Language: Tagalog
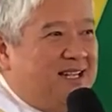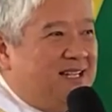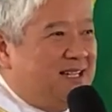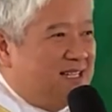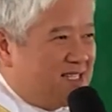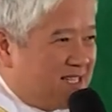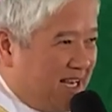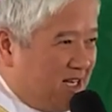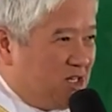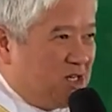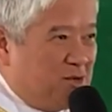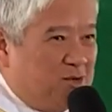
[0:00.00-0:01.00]

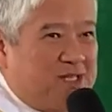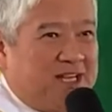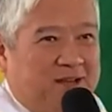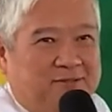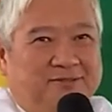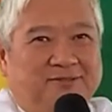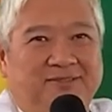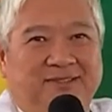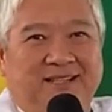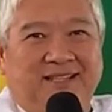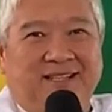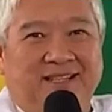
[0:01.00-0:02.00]
Saint Joseph,
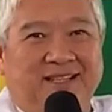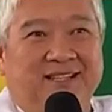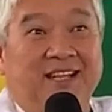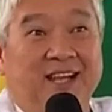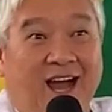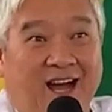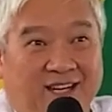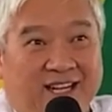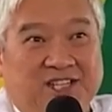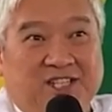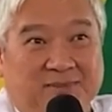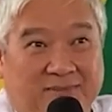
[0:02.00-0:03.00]
the
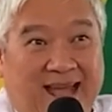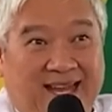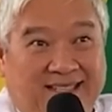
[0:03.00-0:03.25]
honest man.